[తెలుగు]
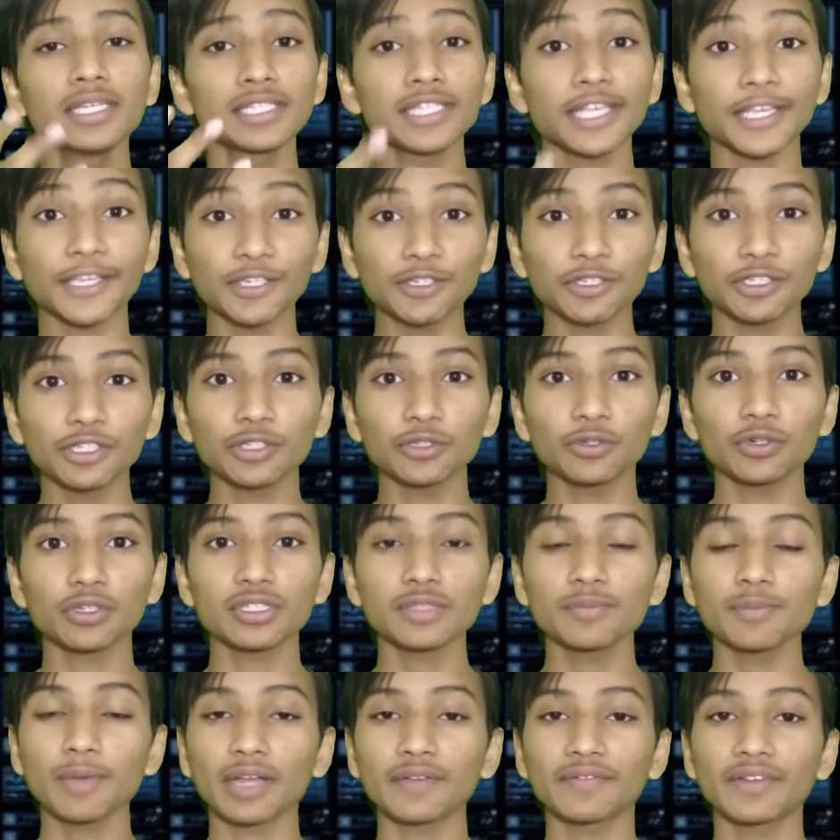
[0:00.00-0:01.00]
సెక్యూరిటీ
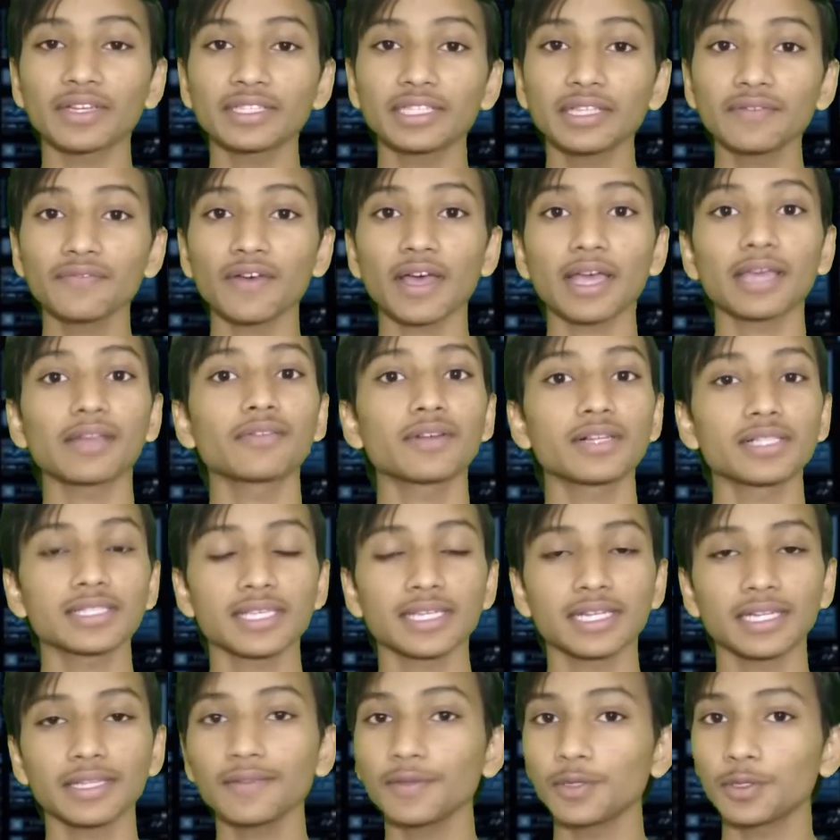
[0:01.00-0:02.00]
కోసం మనం అయితే ఫైర్
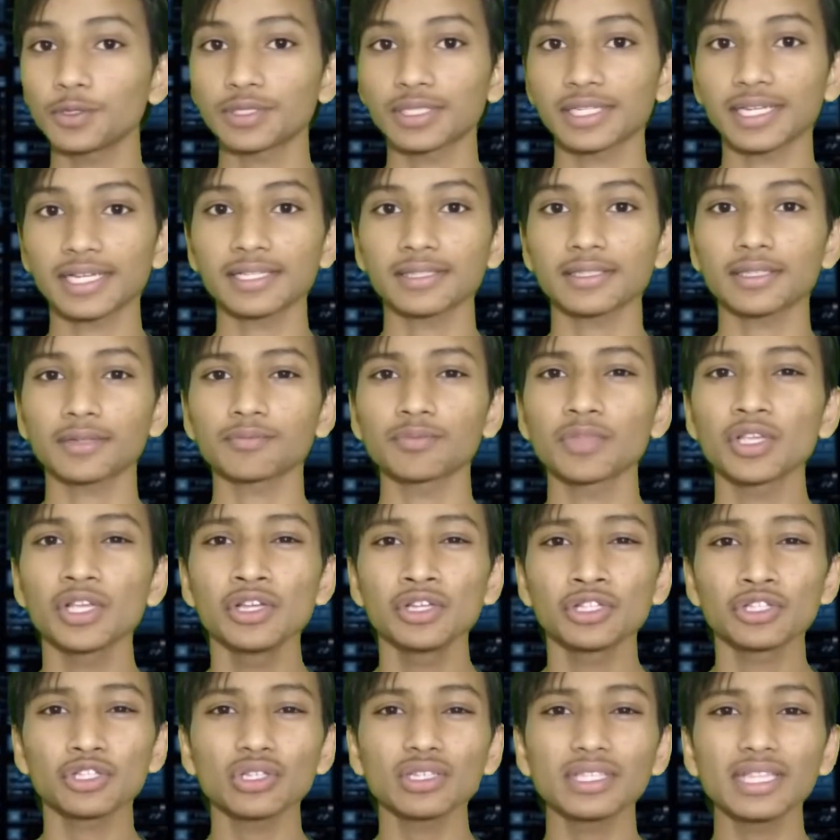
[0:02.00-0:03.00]
వాల్స్ అనేది యూజ్ చేస్తాం
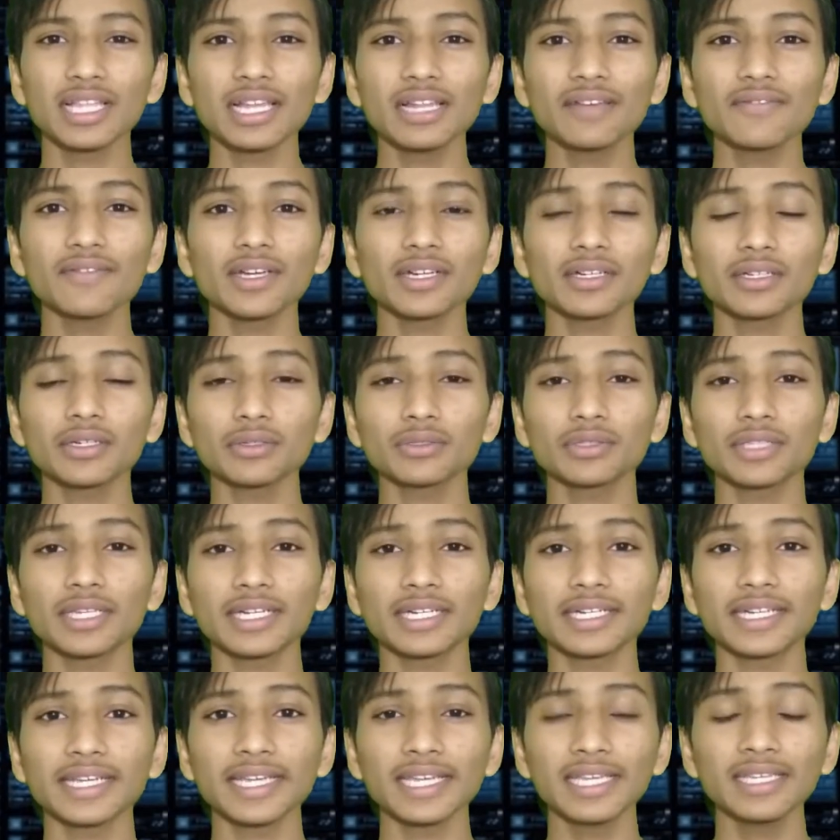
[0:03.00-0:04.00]
సో ఇది ఎలా వర్క్
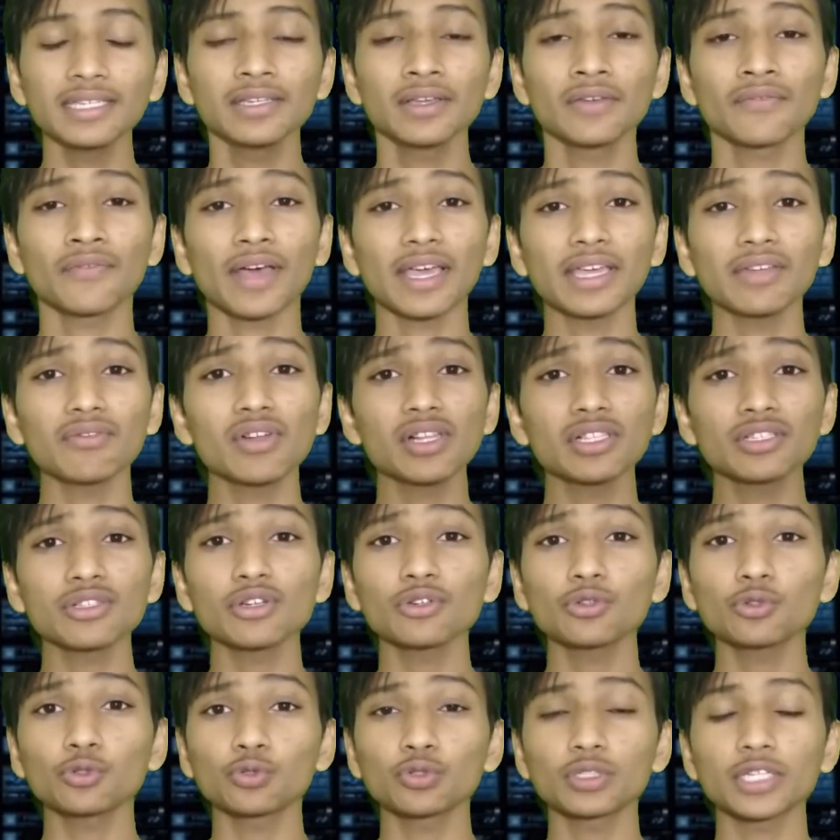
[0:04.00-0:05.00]
అవుతుందంటే ఫైర్ వాల్స్
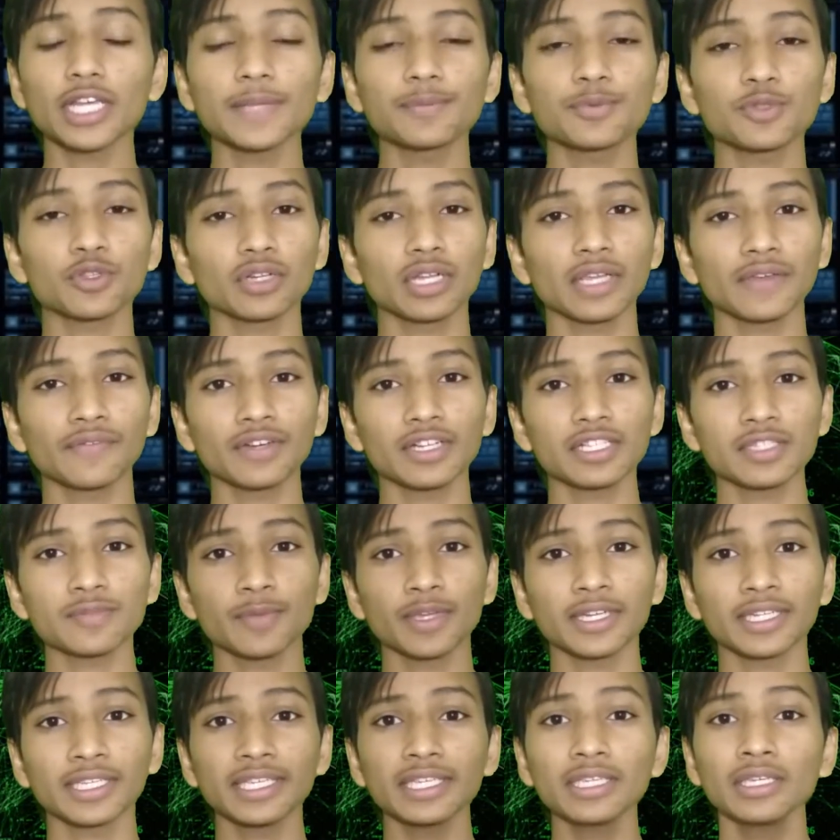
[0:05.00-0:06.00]
లో టూ టైప్స్ ఉన్నాయి
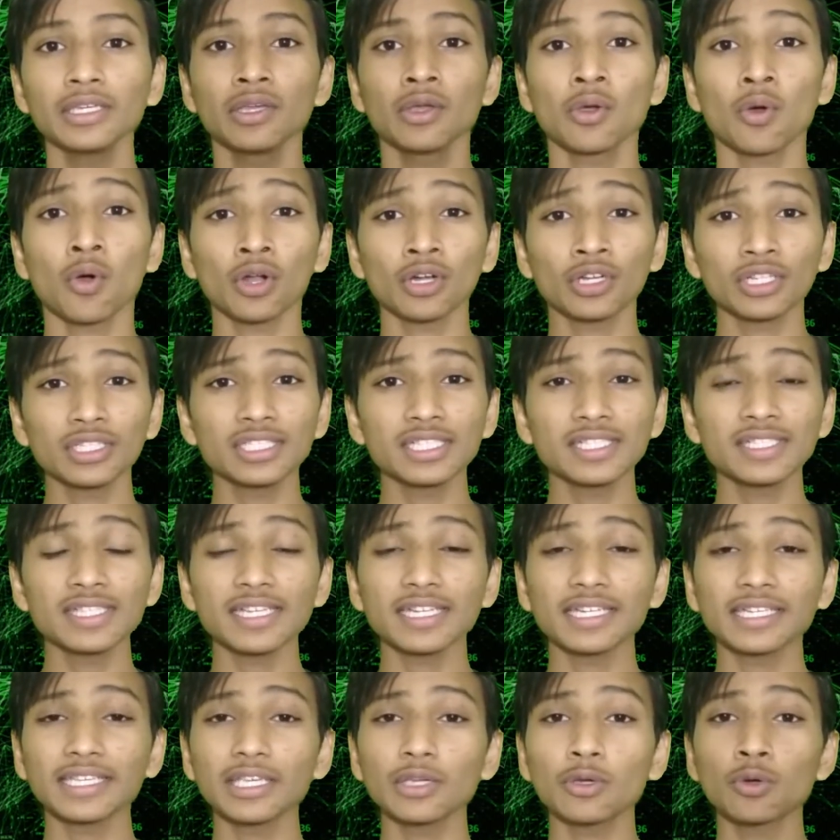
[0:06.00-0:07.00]
ఫ్రెండ్స్ మనకి ఒకటి
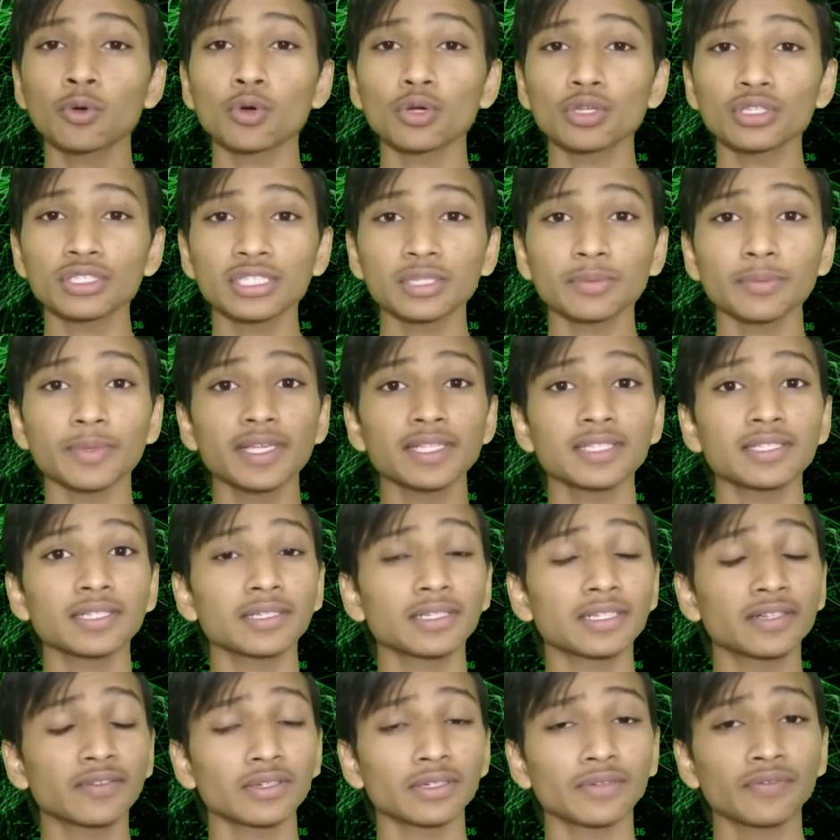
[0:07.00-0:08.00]
వచ్చేసరికి హోస్ట్
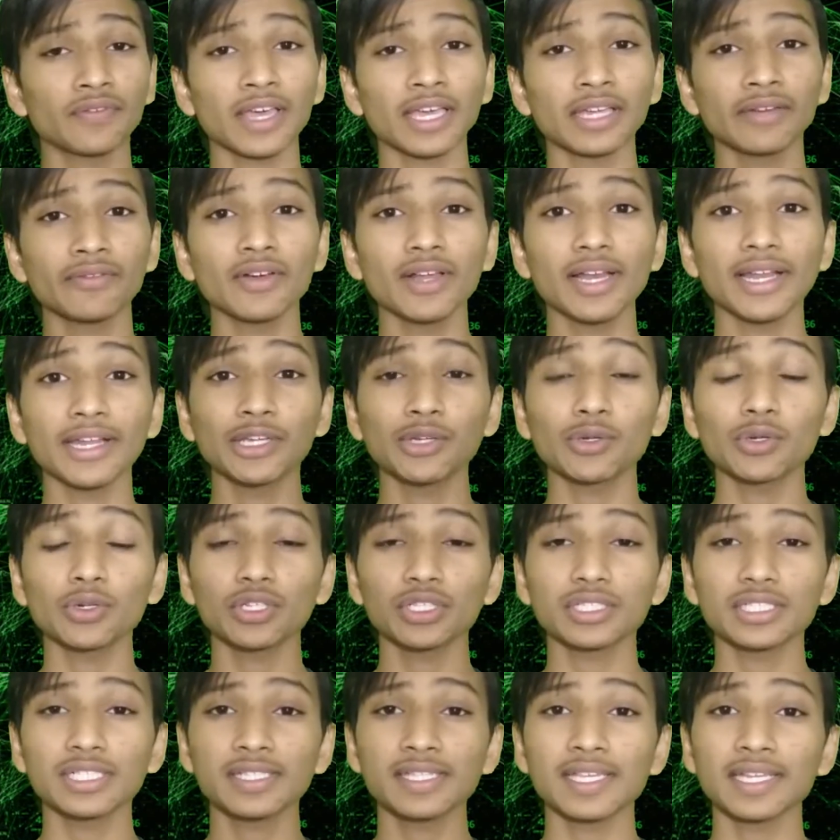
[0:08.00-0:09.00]
బేస్డ్ ఫైర్ వాల్
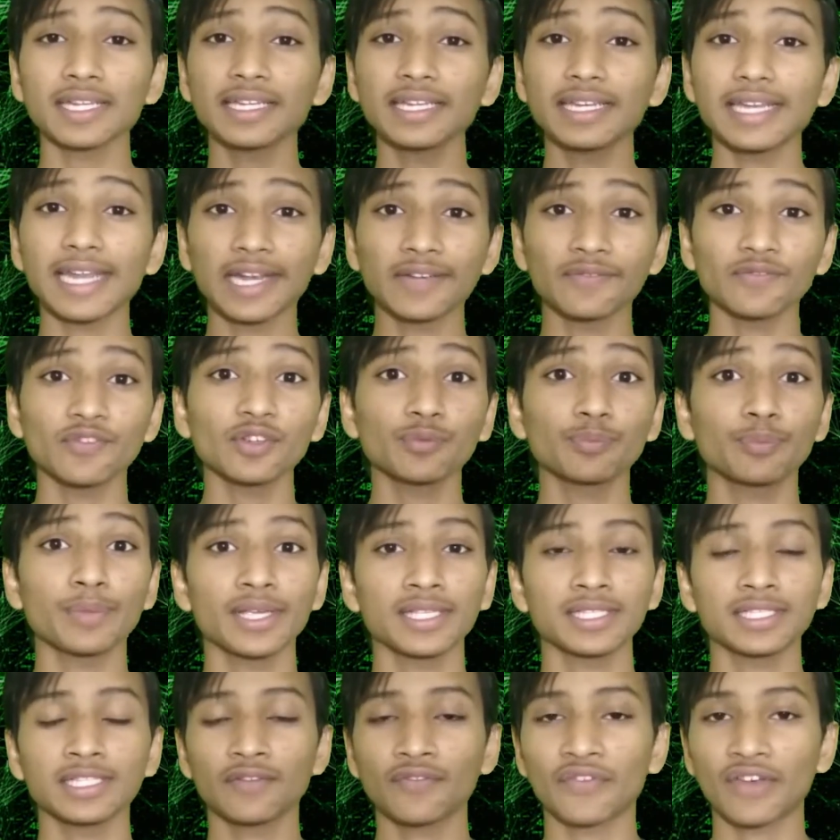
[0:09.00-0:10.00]
ఇంకోటి వచ్చేసరికి నెట్వర్క్
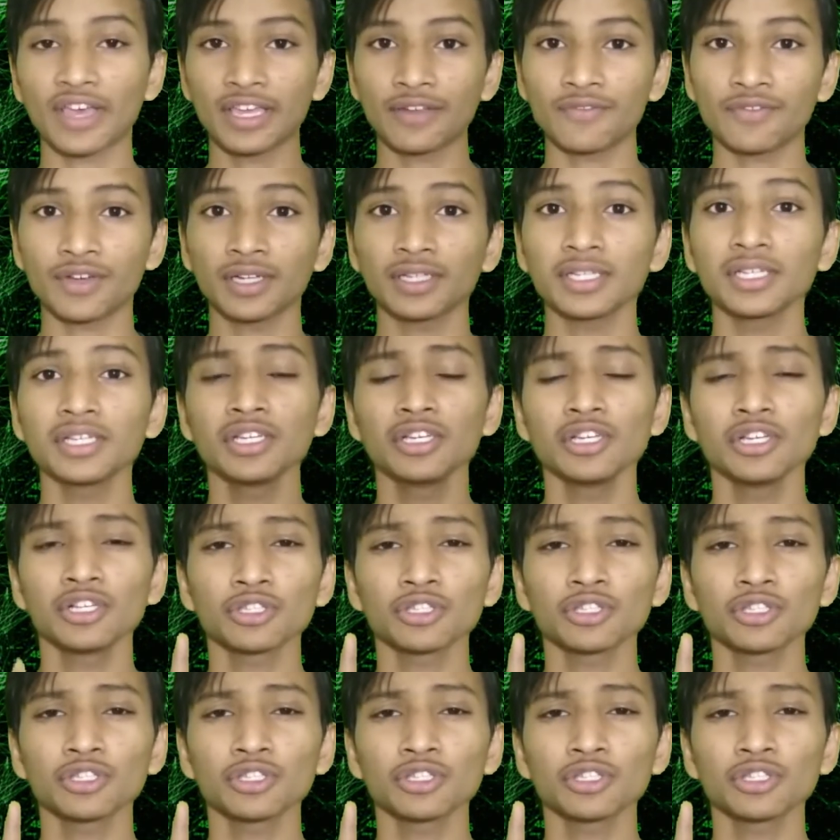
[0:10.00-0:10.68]
బేస్డ్ ఫైర్ వాల్